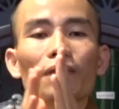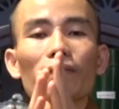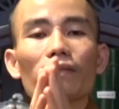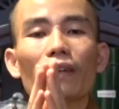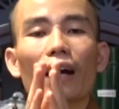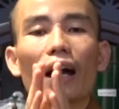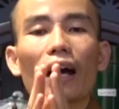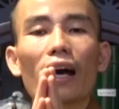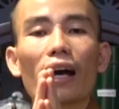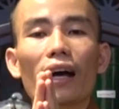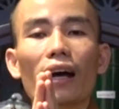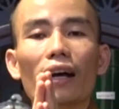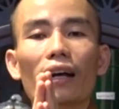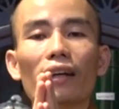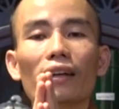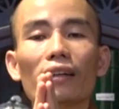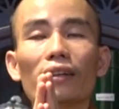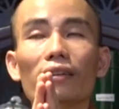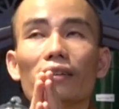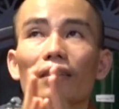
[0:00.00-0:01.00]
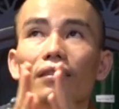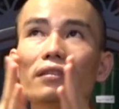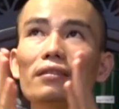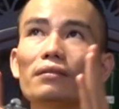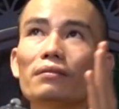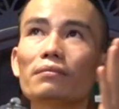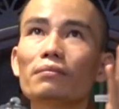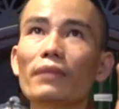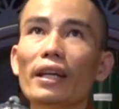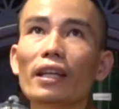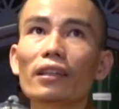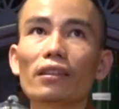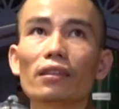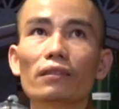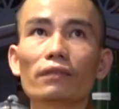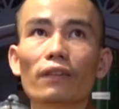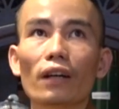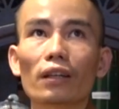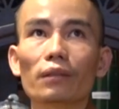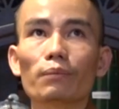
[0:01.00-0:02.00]
và mấy cái
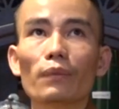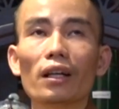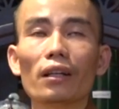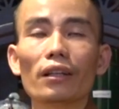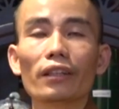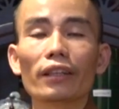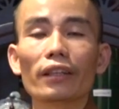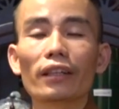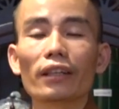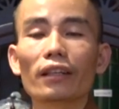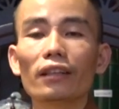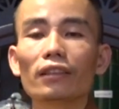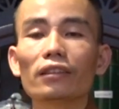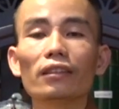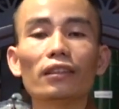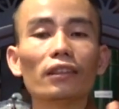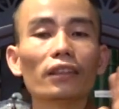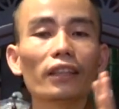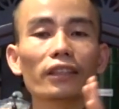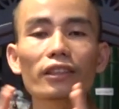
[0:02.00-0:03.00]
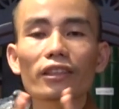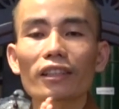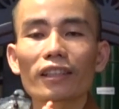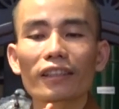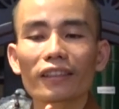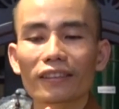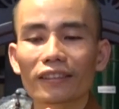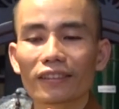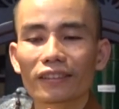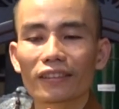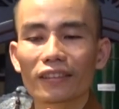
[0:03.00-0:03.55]
tượng Phật bự kia hưởng hết trơn.